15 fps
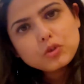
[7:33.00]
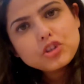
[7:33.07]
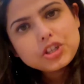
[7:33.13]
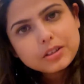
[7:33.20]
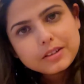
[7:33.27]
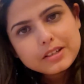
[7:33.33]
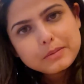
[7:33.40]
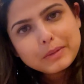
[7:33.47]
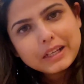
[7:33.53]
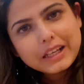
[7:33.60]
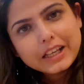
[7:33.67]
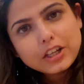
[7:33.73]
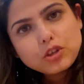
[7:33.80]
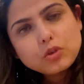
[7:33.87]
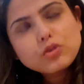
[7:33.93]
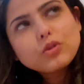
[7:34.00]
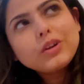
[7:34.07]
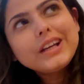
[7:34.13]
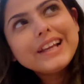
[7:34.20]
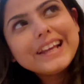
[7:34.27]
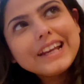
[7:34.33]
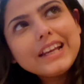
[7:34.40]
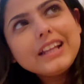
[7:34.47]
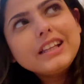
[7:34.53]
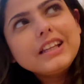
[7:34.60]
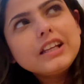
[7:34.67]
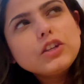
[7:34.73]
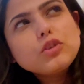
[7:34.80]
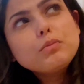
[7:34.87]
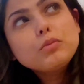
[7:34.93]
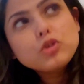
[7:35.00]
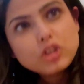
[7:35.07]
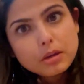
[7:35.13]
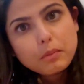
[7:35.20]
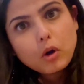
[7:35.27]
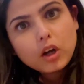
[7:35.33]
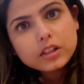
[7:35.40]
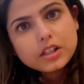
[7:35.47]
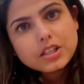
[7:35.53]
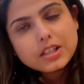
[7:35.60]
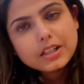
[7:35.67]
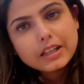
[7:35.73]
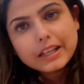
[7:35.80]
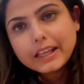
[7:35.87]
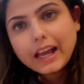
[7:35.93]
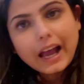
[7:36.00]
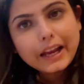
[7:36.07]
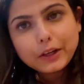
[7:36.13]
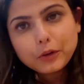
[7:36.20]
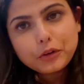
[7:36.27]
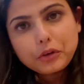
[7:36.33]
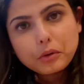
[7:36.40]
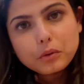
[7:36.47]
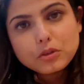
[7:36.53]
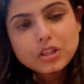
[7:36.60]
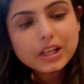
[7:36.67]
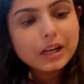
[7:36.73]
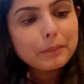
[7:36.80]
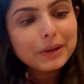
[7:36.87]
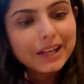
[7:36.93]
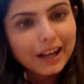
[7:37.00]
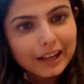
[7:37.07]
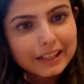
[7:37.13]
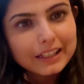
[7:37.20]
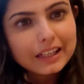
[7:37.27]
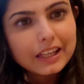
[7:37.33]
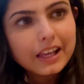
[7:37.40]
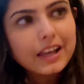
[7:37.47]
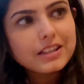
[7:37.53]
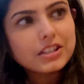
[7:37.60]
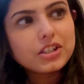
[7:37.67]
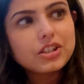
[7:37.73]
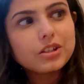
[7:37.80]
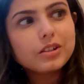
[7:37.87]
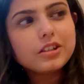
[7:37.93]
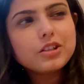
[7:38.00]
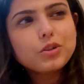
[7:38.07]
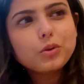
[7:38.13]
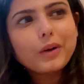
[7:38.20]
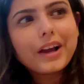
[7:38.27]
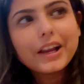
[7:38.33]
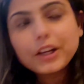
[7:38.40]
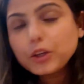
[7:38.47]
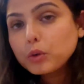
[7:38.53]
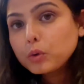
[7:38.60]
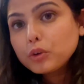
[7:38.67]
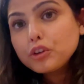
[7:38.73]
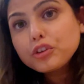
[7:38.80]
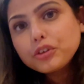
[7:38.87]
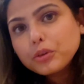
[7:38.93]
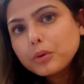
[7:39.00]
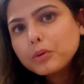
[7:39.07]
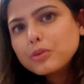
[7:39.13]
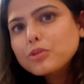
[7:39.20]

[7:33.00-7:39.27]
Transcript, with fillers: शर्ट्स भी ली है जो उसको लेनी थी जो मुझे बहुत अच्छी लगी आई डोंट नो उसने कभी डाली नहीं है ऐसी शर्ट्स तो आई डोंट नो